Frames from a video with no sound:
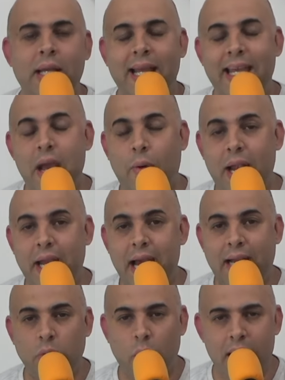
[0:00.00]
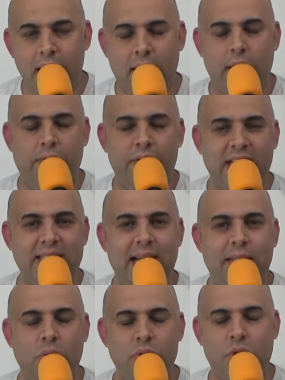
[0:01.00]
E ao clicar no link
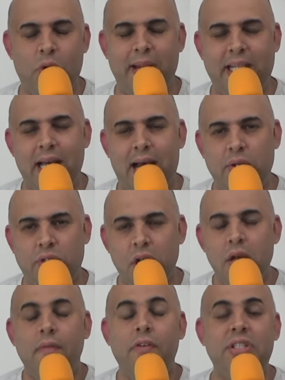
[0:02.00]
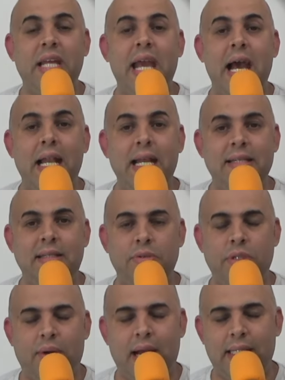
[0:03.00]
fixado nos comentários, você realiza o
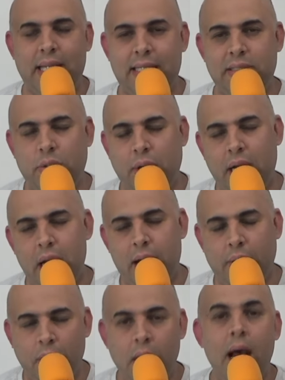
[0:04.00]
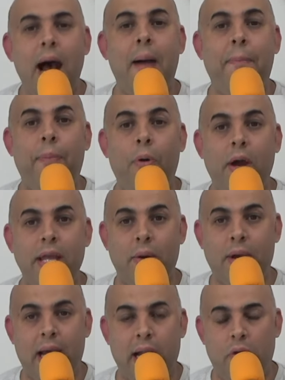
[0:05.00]
seu cadastro e, claro, apoia o
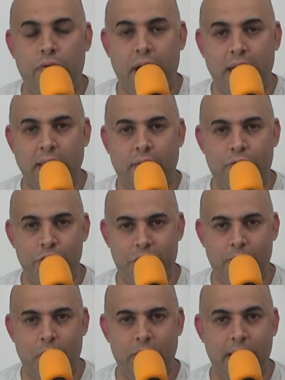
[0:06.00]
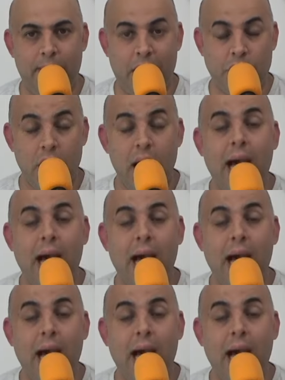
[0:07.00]
canal Varanda Futebol Debate.